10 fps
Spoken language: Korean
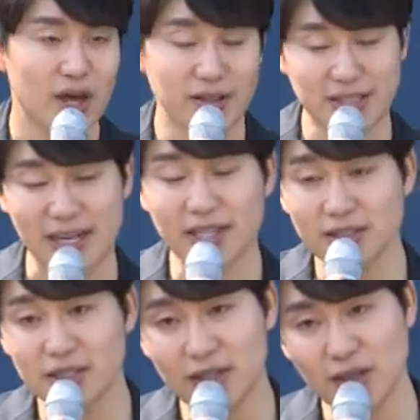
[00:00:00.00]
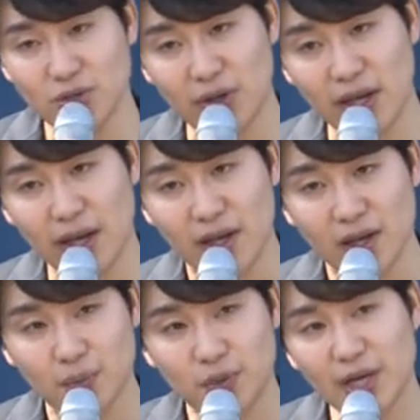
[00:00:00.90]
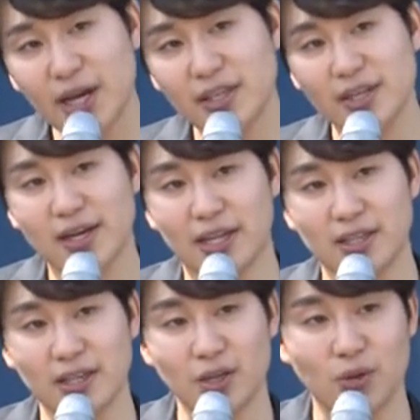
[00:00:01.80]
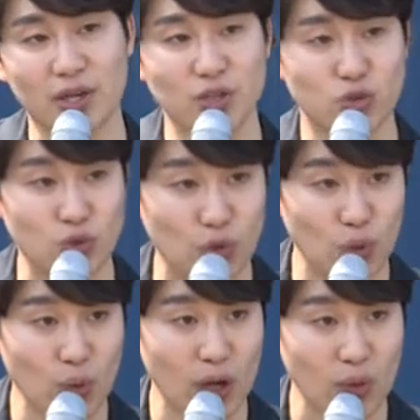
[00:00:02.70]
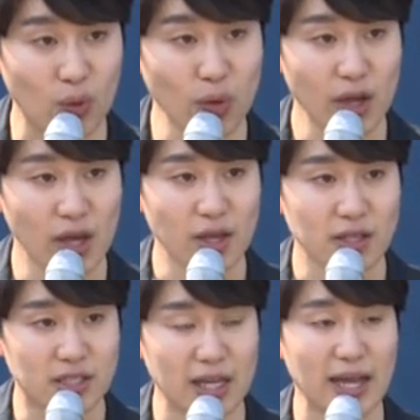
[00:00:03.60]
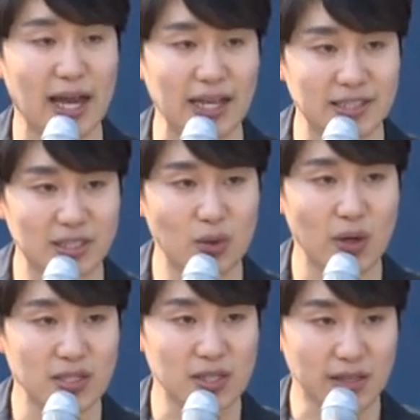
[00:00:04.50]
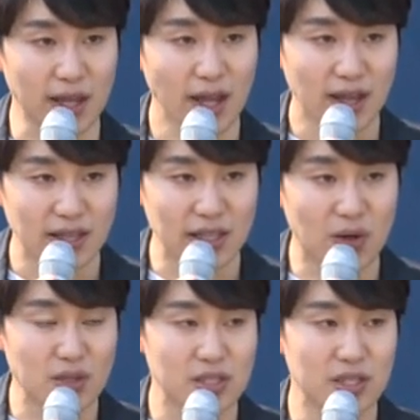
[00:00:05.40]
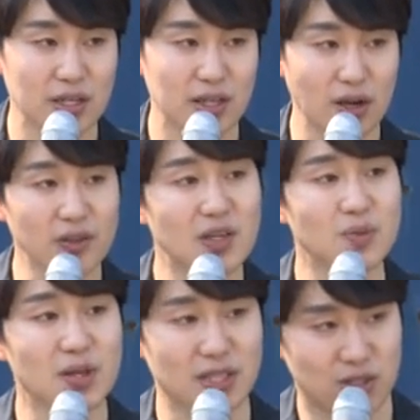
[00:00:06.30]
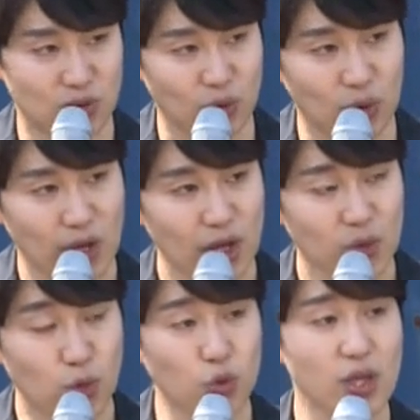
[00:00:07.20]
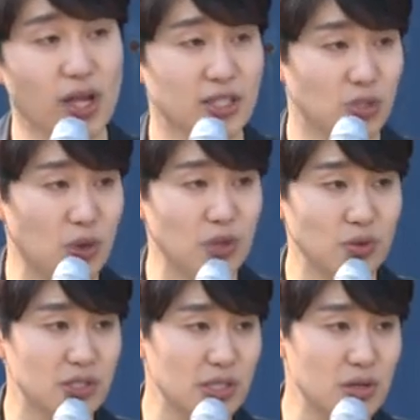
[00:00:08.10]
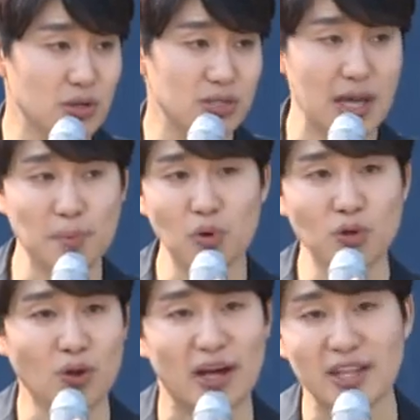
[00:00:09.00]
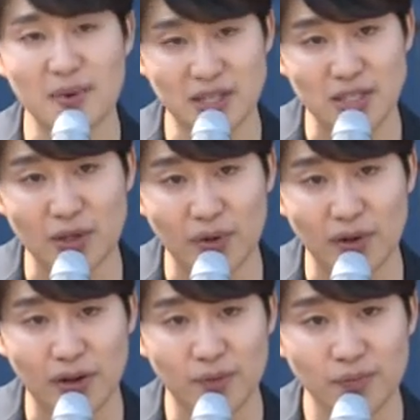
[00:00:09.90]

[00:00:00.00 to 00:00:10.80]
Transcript: 자기 자신에 대해서 되게 프라이드를 갖는 게 되게 중요하고 그게 가치로 했을 때 이것을 현금 가치로 돈의 가치 환원시키는 것은 한 번도 안 해봤을 거예요.